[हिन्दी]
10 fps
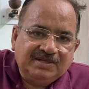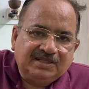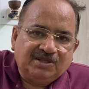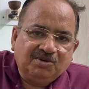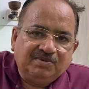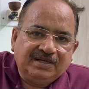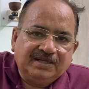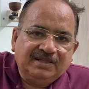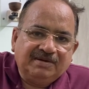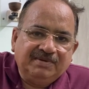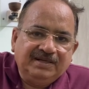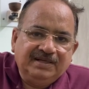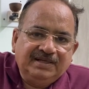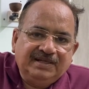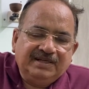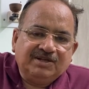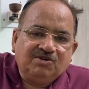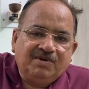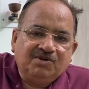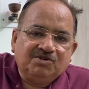पचहत्तर रुपए के अंदर में ये
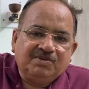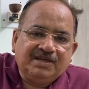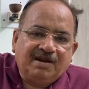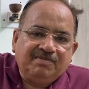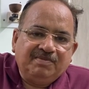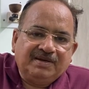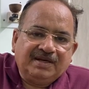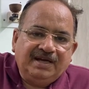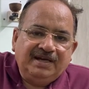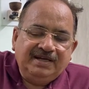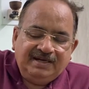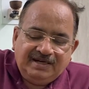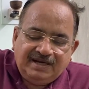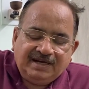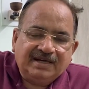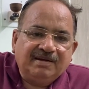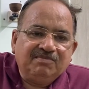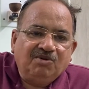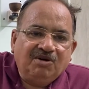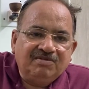टोमेटोज़ बाज़ार में बिक रहा है अगर आप
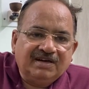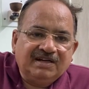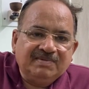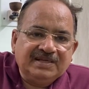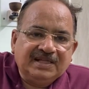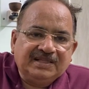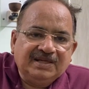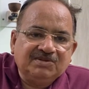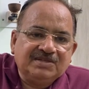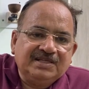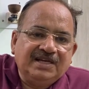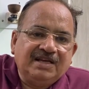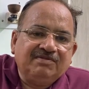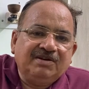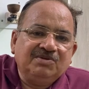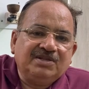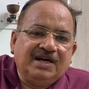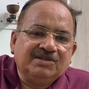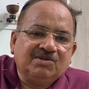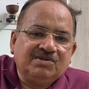मॉल वगैरह में जाते हैं तो इसकी आज वैल्यू
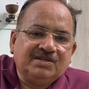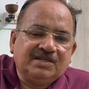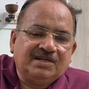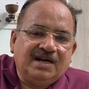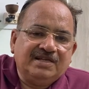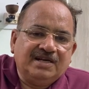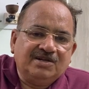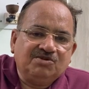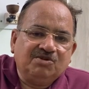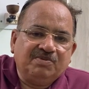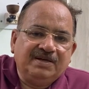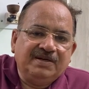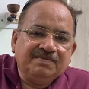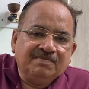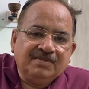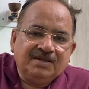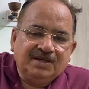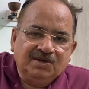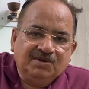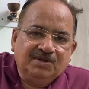400 से साढ़े चार सौ रुपये
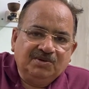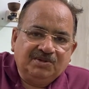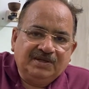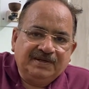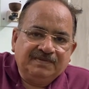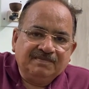किलो की होती है